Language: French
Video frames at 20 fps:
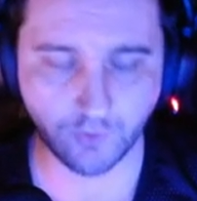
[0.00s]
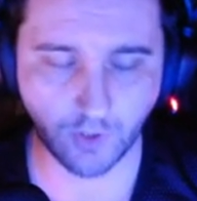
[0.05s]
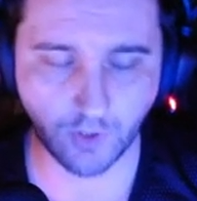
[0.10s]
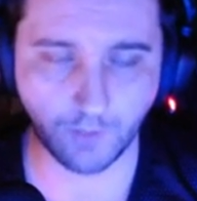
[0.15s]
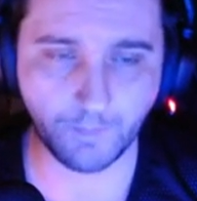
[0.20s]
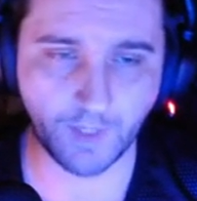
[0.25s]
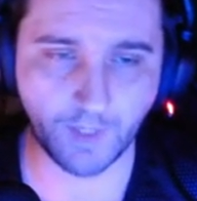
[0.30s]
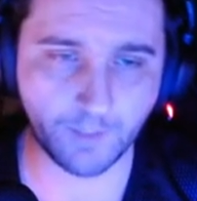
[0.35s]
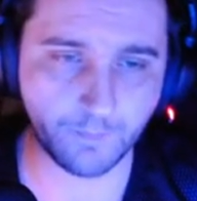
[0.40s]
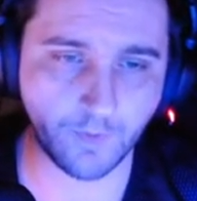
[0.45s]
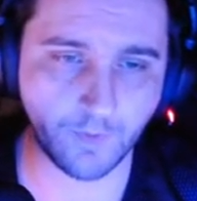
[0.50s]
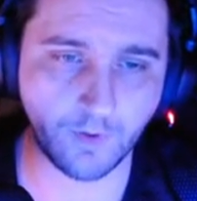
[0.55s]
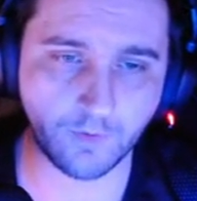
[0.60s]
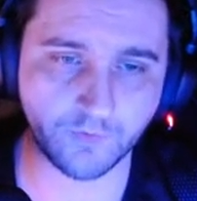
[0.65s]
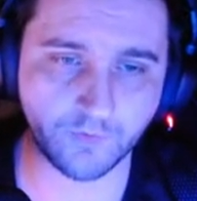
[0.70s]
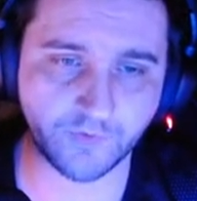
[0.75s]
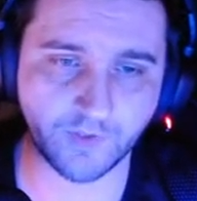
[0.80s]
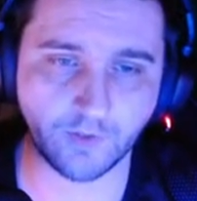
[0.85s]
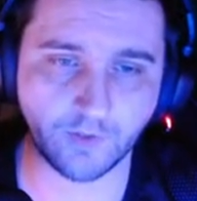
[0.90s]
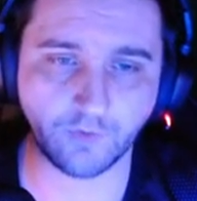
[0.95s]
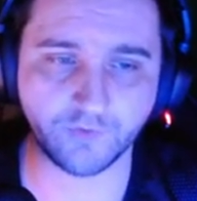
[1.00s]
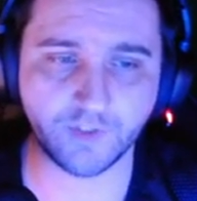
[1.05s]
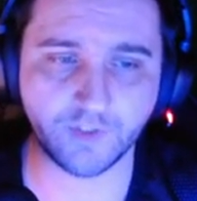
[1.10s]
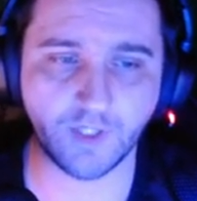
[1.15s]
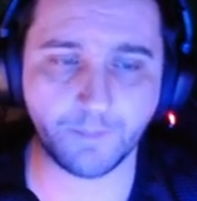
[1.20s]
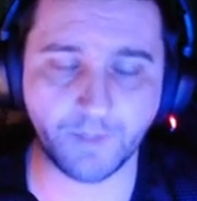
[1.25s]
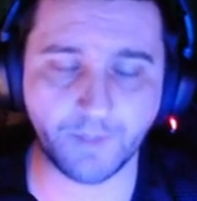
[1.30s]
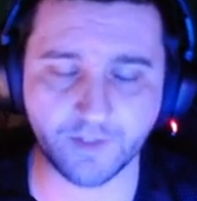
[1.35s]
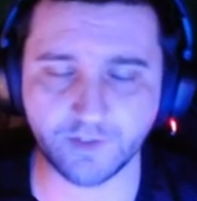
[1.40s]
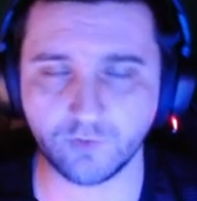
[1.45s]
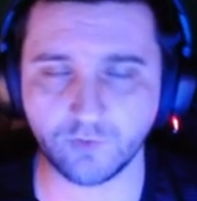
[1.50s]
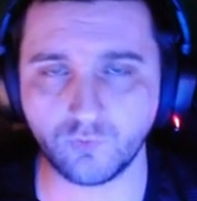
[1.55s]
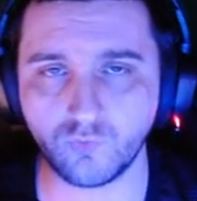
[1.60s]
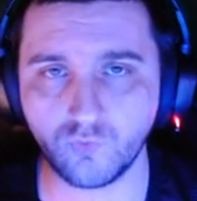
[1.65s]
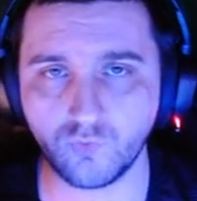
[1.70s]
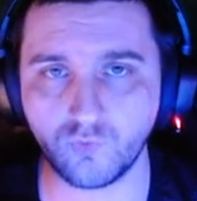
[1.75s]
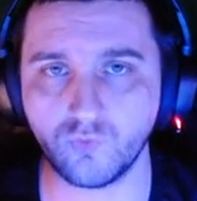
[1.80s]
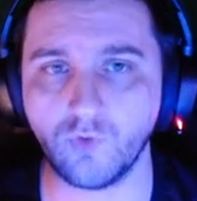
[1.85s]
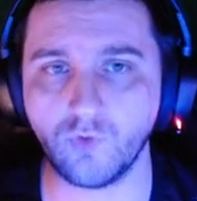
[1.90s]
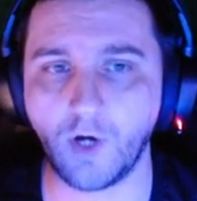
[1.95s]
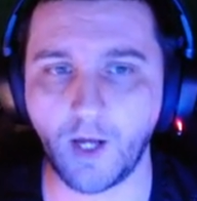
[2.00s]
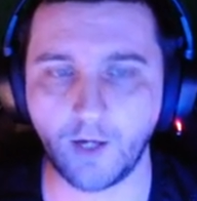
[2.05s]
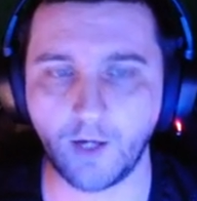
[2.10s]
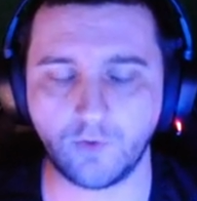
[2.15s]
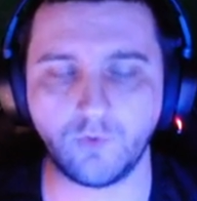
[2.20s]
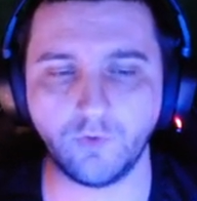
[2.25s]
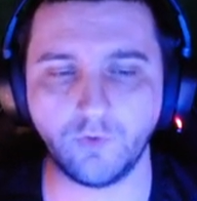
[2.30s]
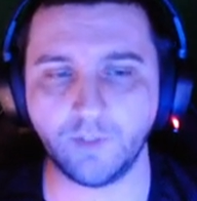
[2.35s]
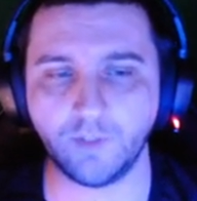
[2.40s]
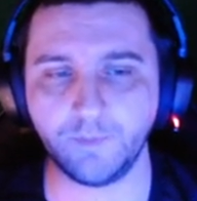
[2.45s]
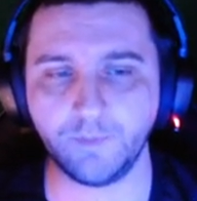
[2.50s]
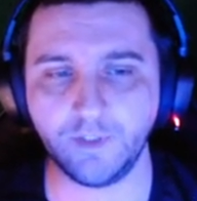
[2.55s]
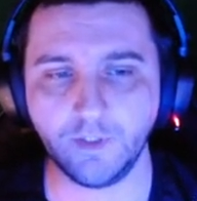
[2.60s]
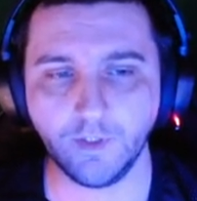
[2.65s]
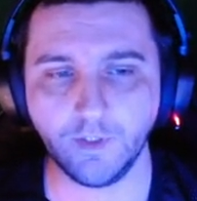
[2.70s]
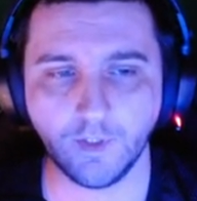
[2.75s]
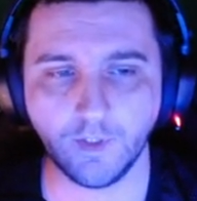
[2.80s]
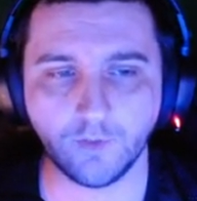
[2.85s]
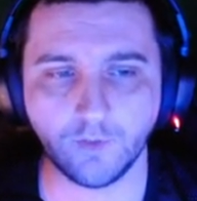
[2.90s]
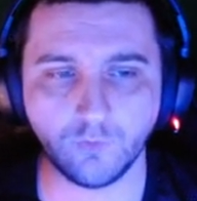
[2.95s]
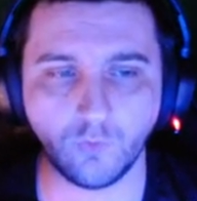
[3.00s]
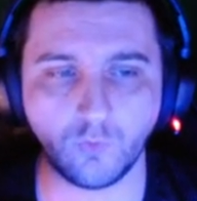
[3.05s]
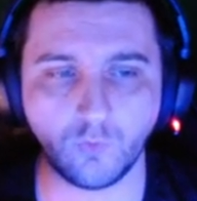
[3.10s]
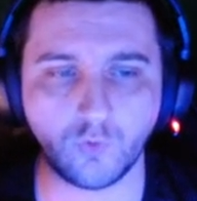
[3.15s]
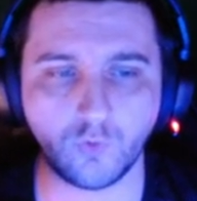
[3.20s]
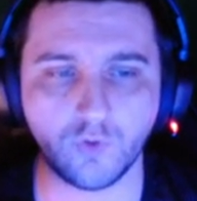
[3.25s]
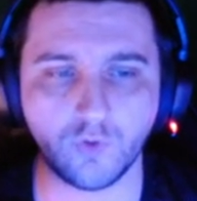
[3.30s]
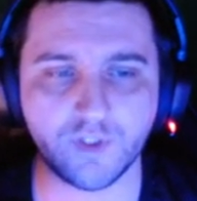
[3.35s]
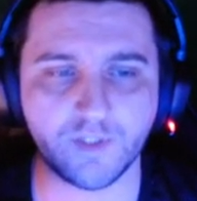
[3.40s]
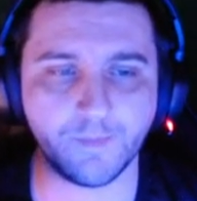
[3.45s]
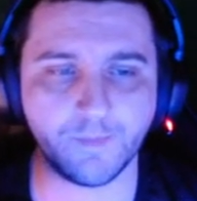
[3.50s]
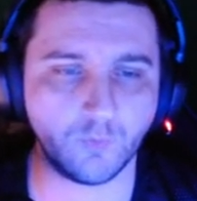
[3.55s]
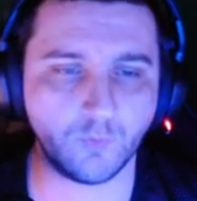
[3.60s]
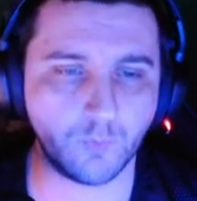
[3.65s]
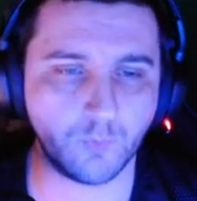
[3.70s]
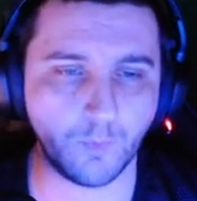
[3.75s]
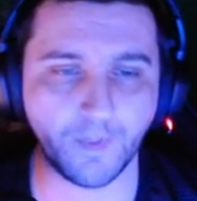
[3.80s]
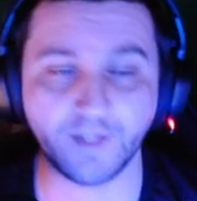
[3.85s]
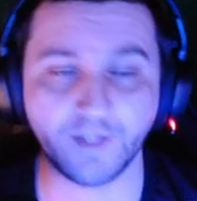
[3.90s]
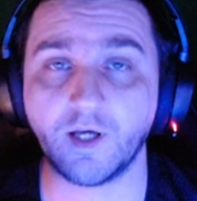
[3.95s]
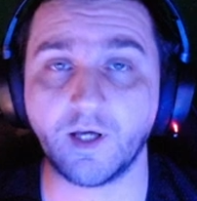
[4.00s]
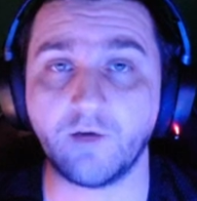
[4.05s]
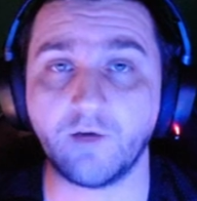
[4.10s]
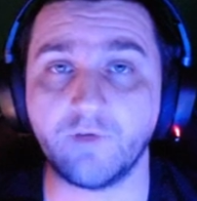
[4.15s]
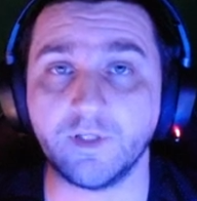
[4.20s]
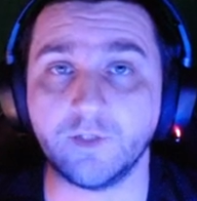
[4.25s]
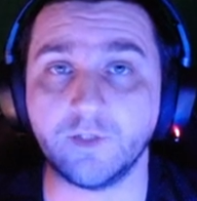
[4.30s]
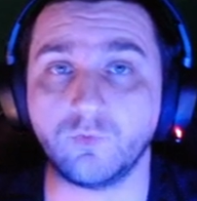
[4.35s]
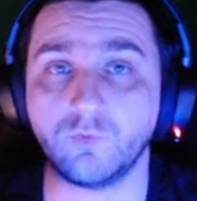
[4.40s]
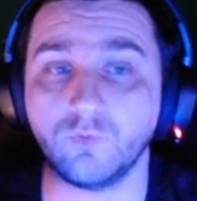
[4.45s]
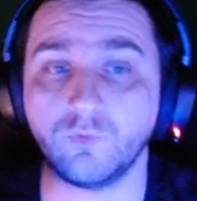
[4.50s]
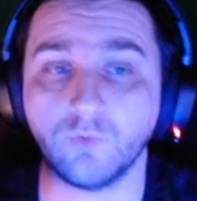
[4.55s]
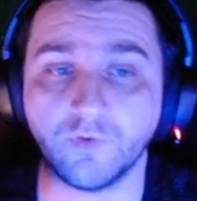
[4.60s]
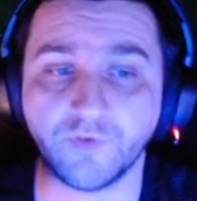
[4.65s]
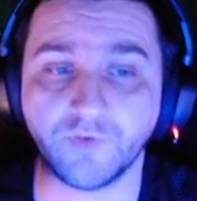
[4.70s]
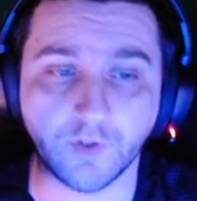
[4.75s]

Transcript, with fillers: Normalement, Silent Hill appartient toujours à Konami, donc Kojima ne peut pas travailler dessus. Hein.